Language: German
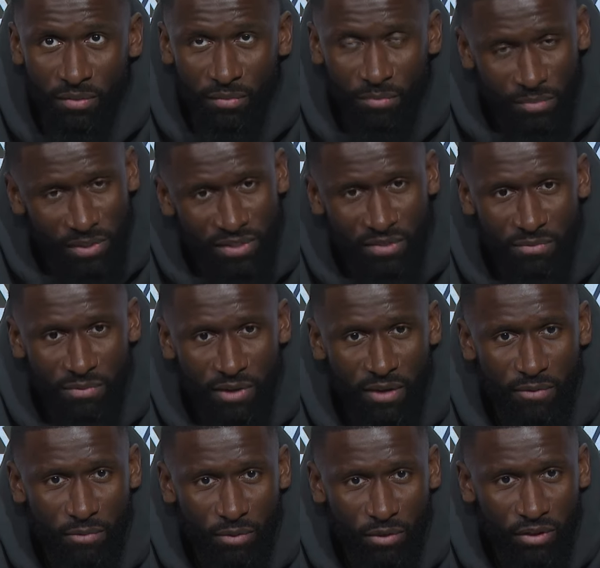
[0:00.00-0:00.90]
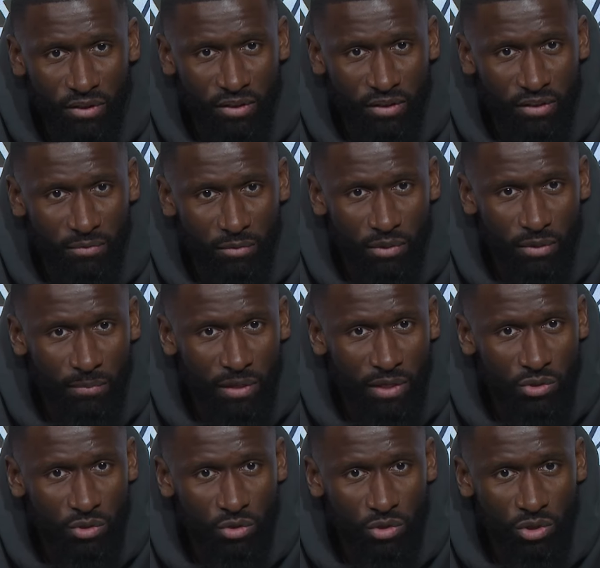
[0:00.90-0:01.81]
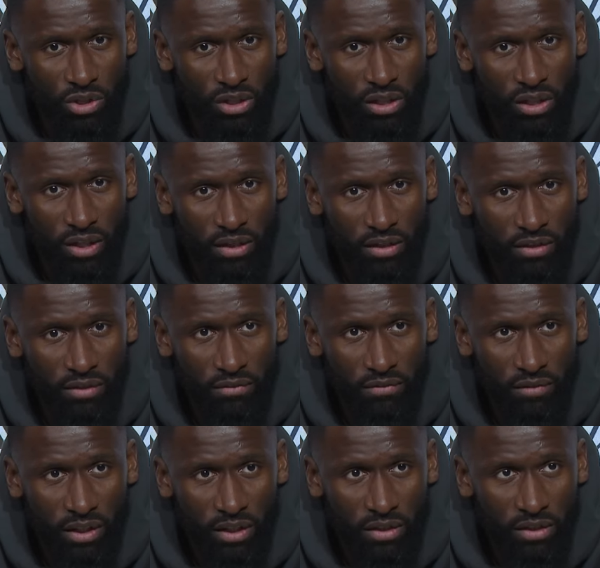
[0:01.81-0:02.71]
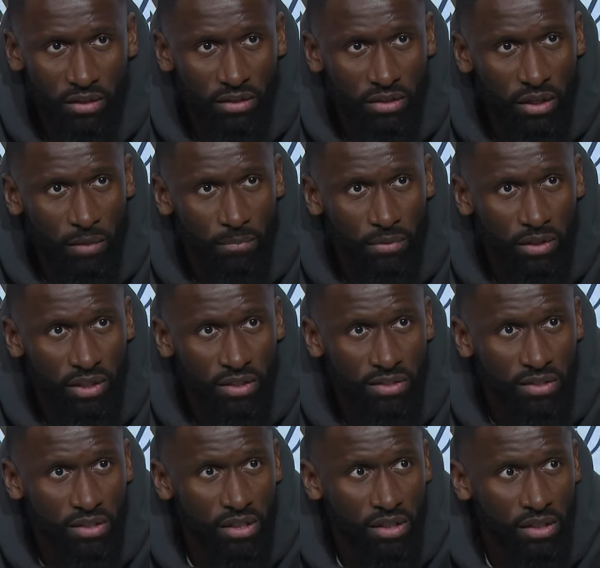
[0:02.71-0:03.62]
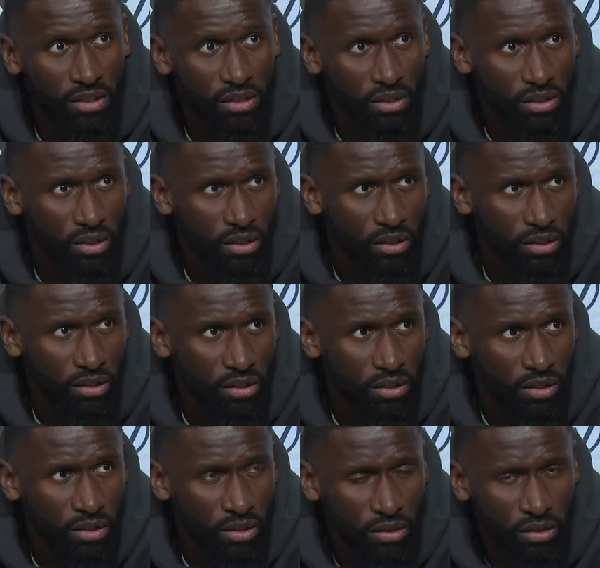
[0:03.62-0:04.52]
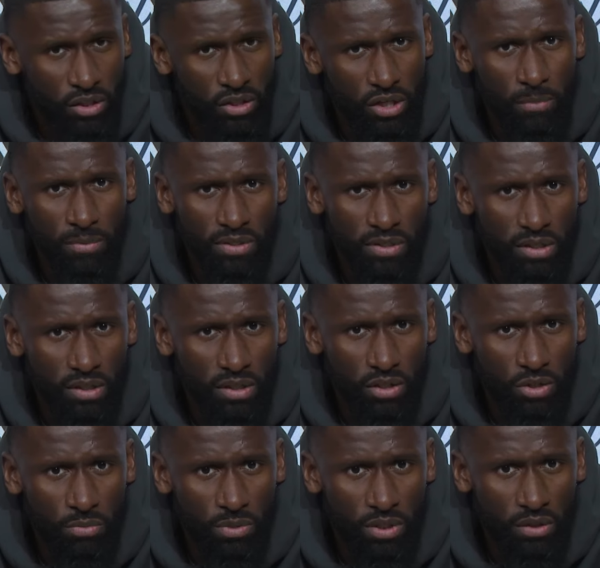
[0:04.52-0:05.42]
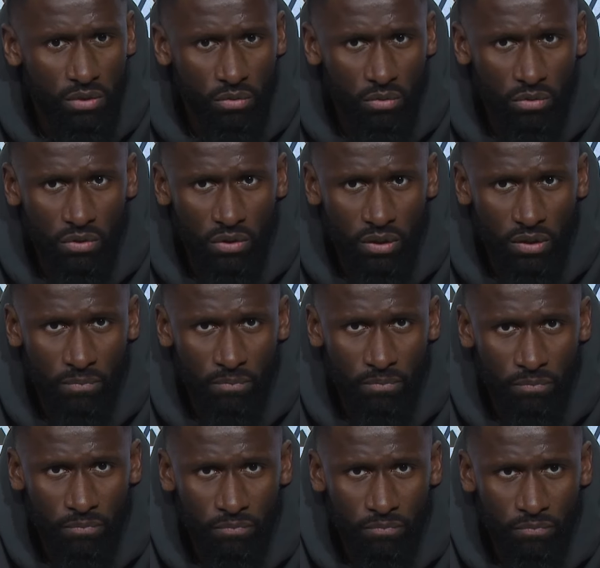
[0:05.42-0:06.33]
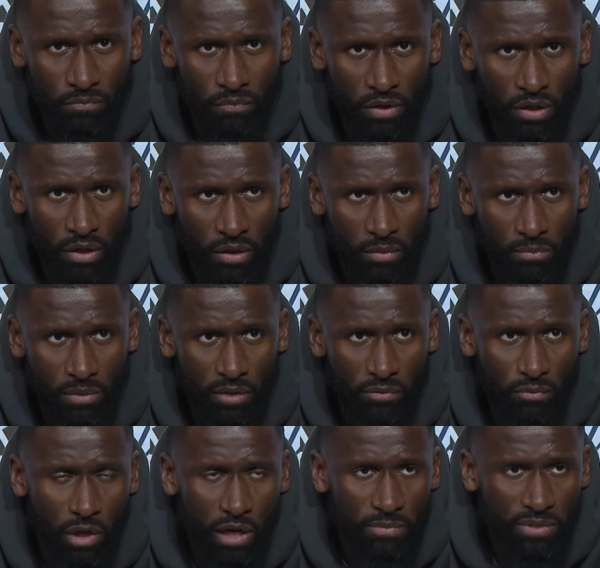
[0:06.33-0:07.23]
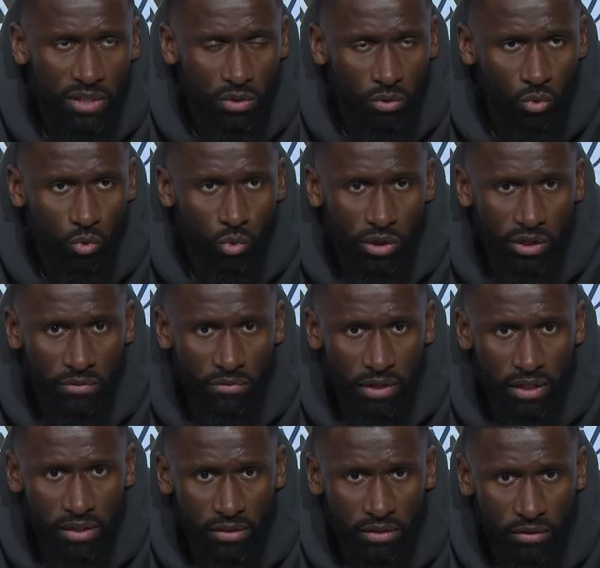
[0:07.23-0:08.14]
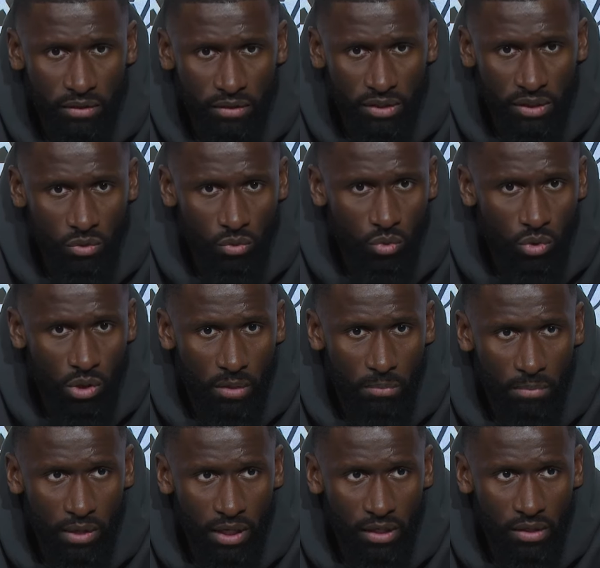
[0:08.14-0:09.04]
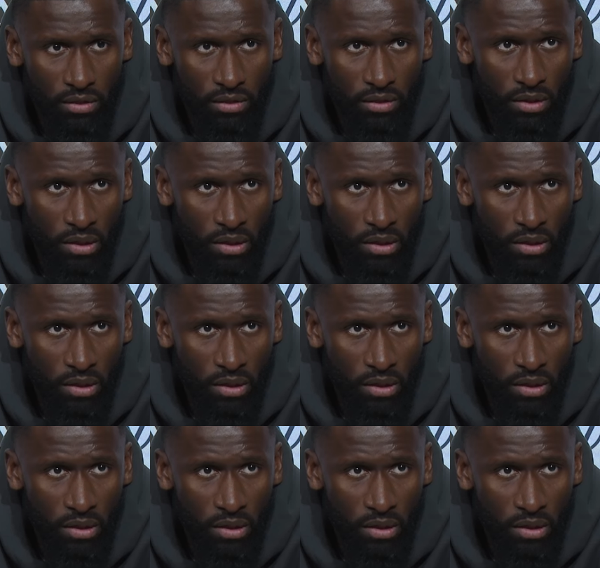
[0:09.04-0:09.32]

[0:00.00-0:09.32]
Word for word: bisschen Fan von, von dem Angelo Stiller, weil ich habe jetzt gegen ihn äh, in der Champions League gespielt und ähm, mir hat vor allem seine Ruhe gefallen, seine Ruhe am Ball,